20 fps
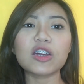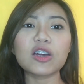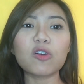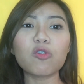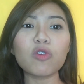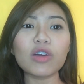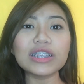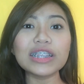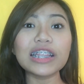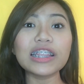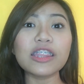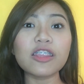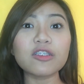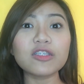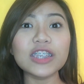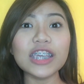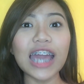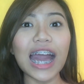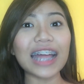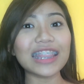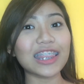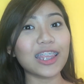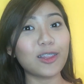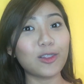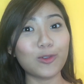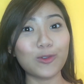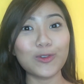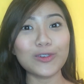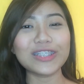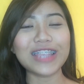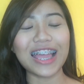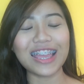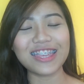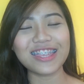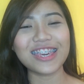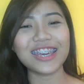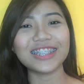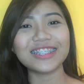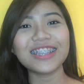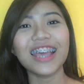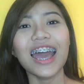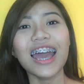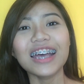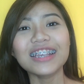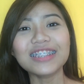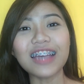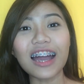Kung kilala niyo si Ate Lou Sanchez,